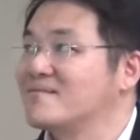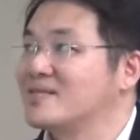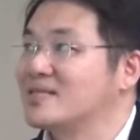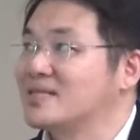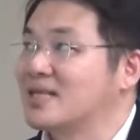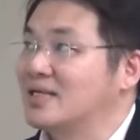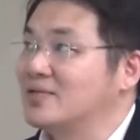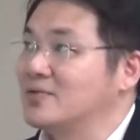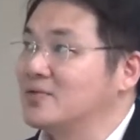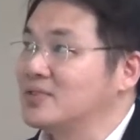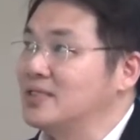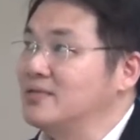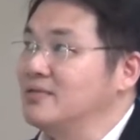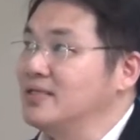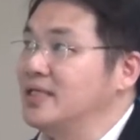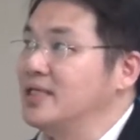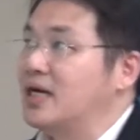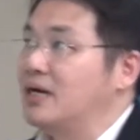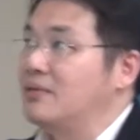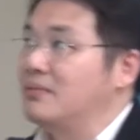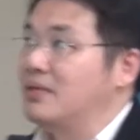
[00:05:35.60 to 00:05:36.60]
นาโนเทคโนโล
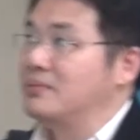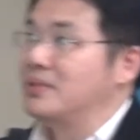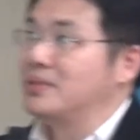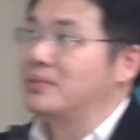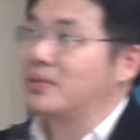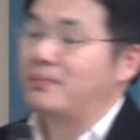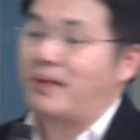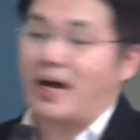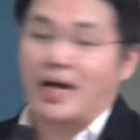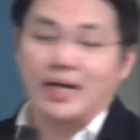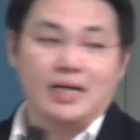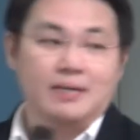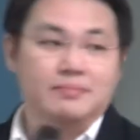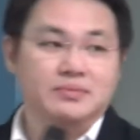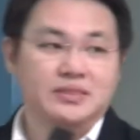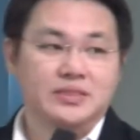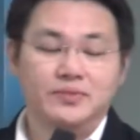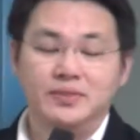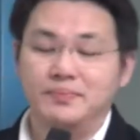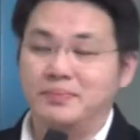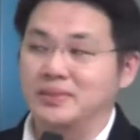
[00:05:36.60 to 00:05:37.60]
ยีเข้ามามีบทบาทกับ
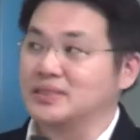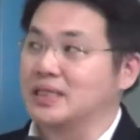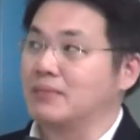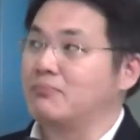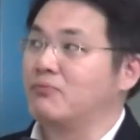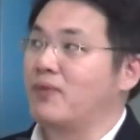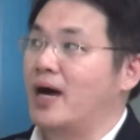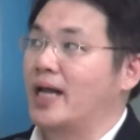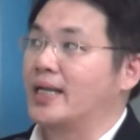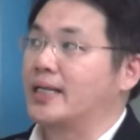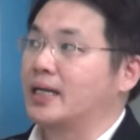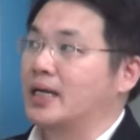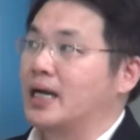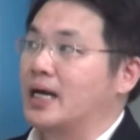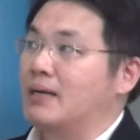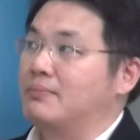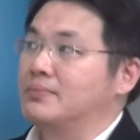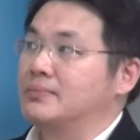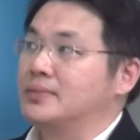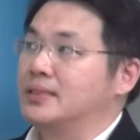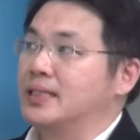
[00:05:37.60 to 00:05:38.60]
ชีวิตประจำวันนะครั
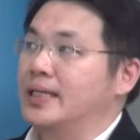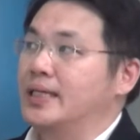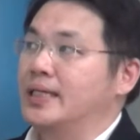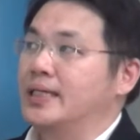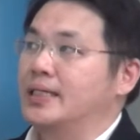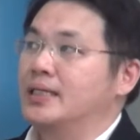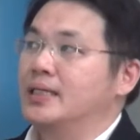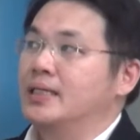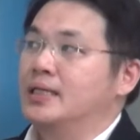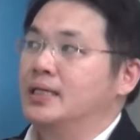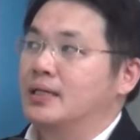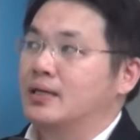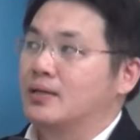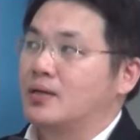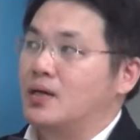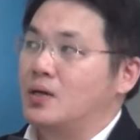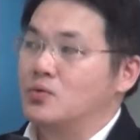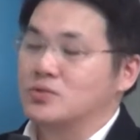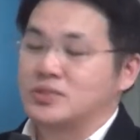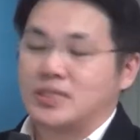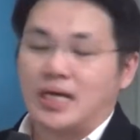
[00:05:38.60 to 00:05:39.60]
บในแล้วก็
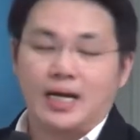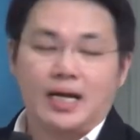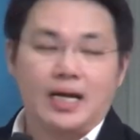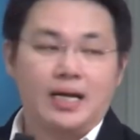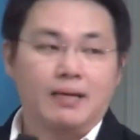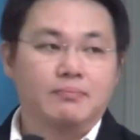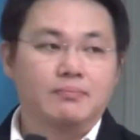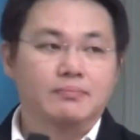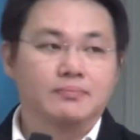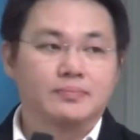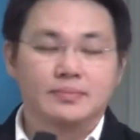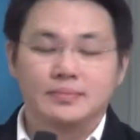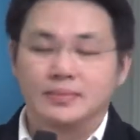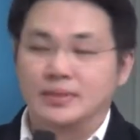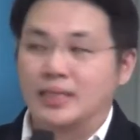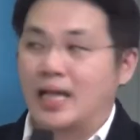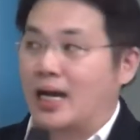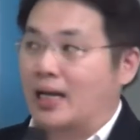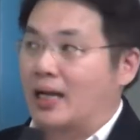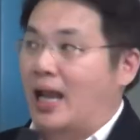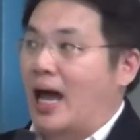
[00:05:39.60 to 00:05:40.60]
อุตสาหกรรม
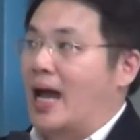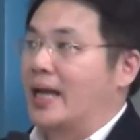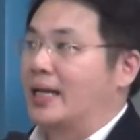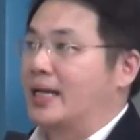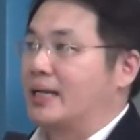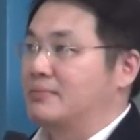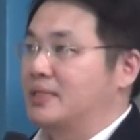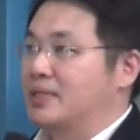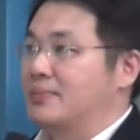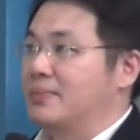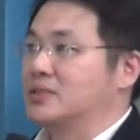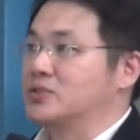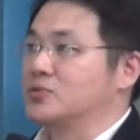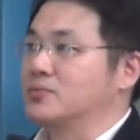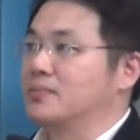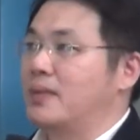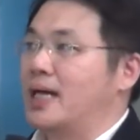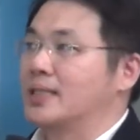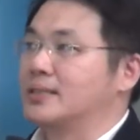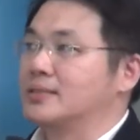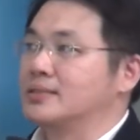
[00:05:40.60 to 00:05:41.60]
หลากหลายนะครับในปัจจุ
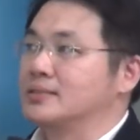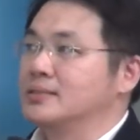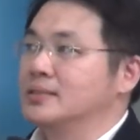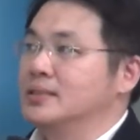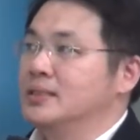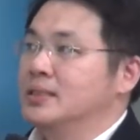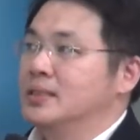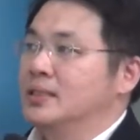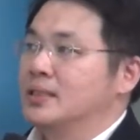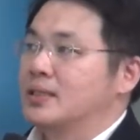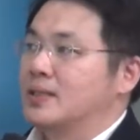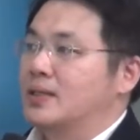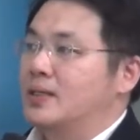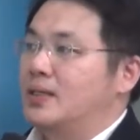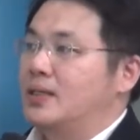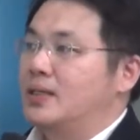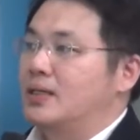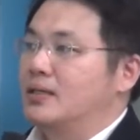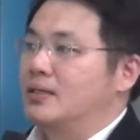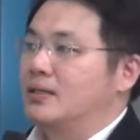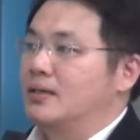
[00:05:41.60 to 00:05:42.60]
บันก็
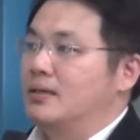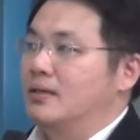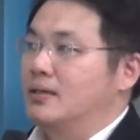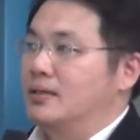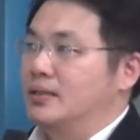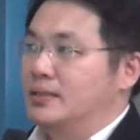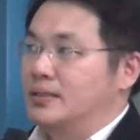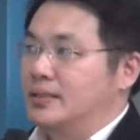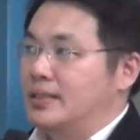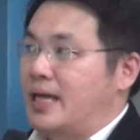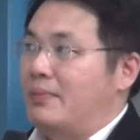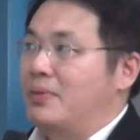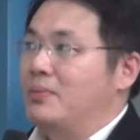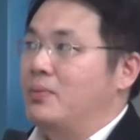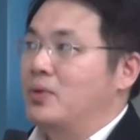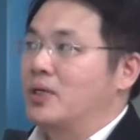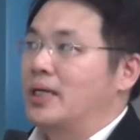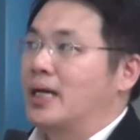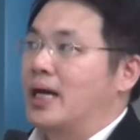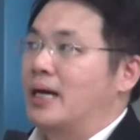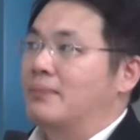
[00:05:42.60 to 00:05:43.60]
เยอะแยะไปหม
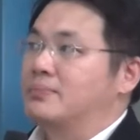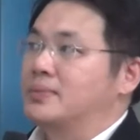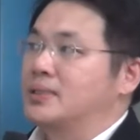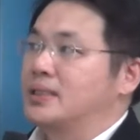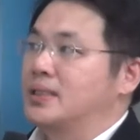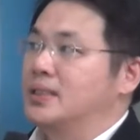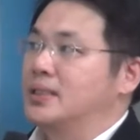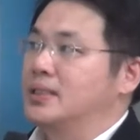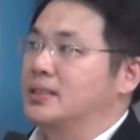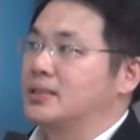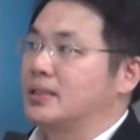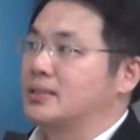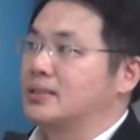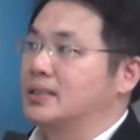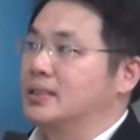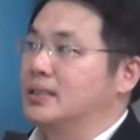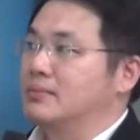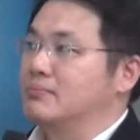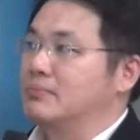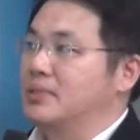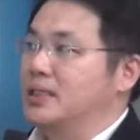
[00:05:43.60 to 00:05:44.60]
ดเลยครับที่ตอนนี้
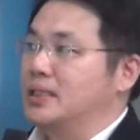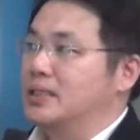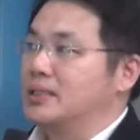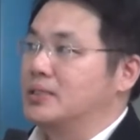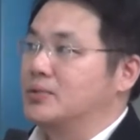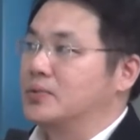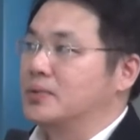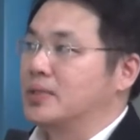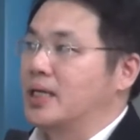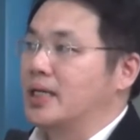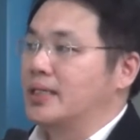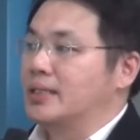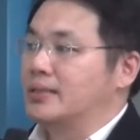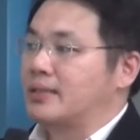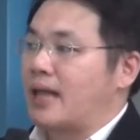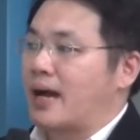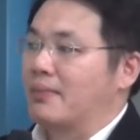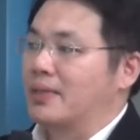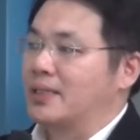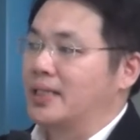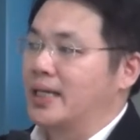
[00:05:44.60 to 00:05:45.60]
มีอยู่ใน
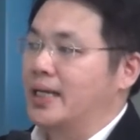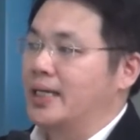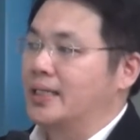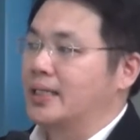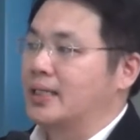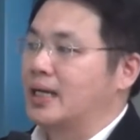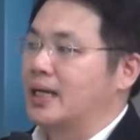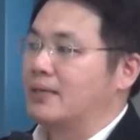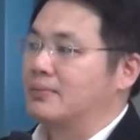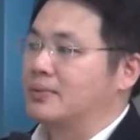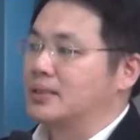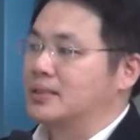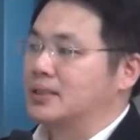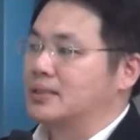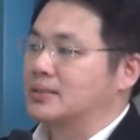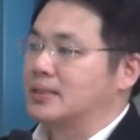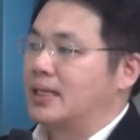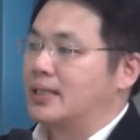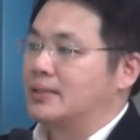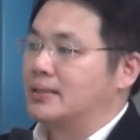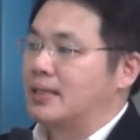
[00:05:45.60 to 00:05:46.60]
ต่างประเทศนะครับก็ทา
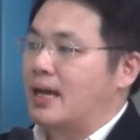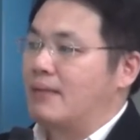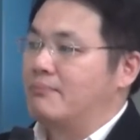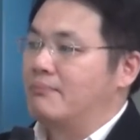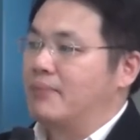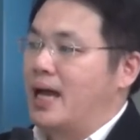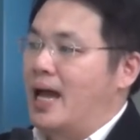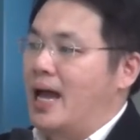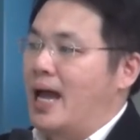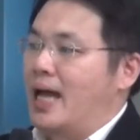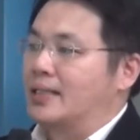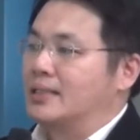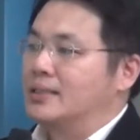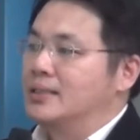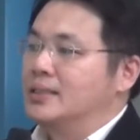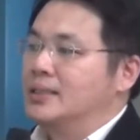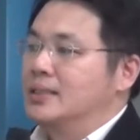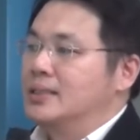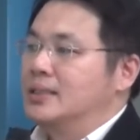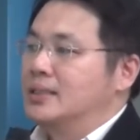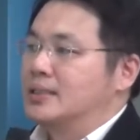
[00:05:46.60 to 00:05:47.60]
งด้านการแพทย์
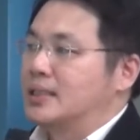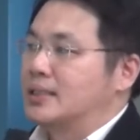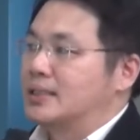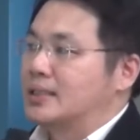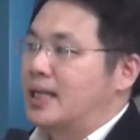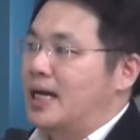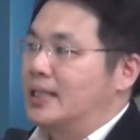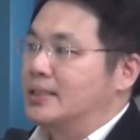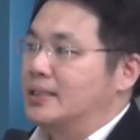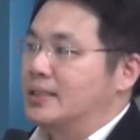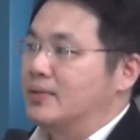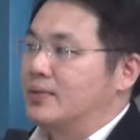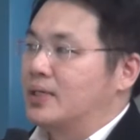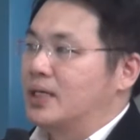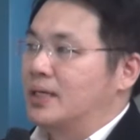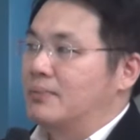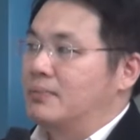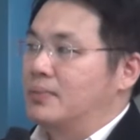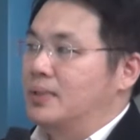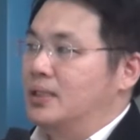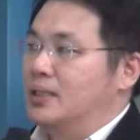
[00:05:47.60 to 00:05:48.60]
ทางด้านเกี่ยวกั
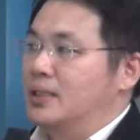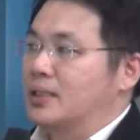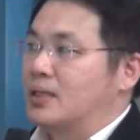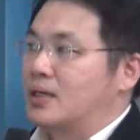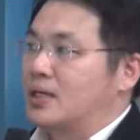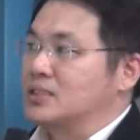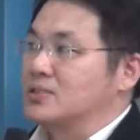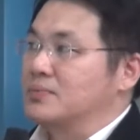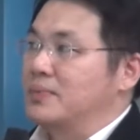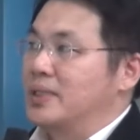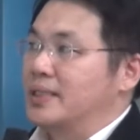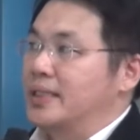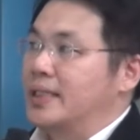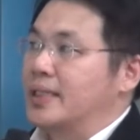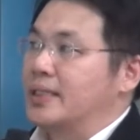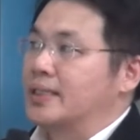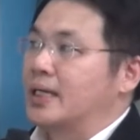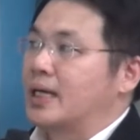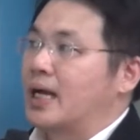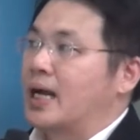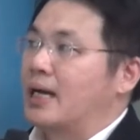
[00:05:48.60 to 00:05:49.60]
บคอสเมติก
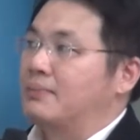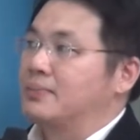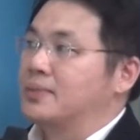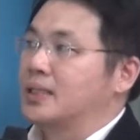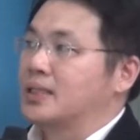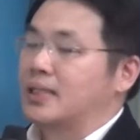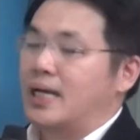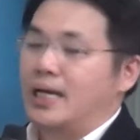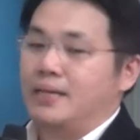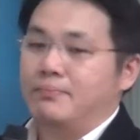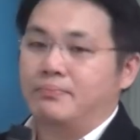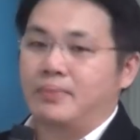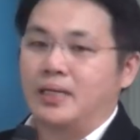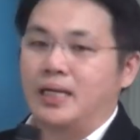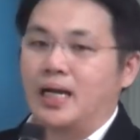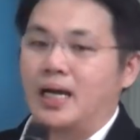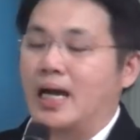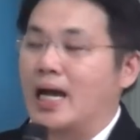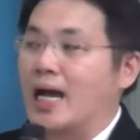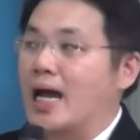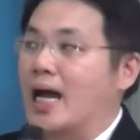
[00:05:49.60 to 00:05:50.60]
นะครับทางด้านพ
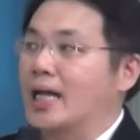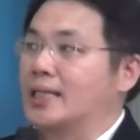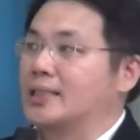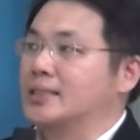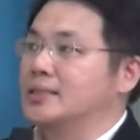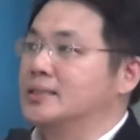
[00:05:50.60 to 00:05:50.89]
ลังงาน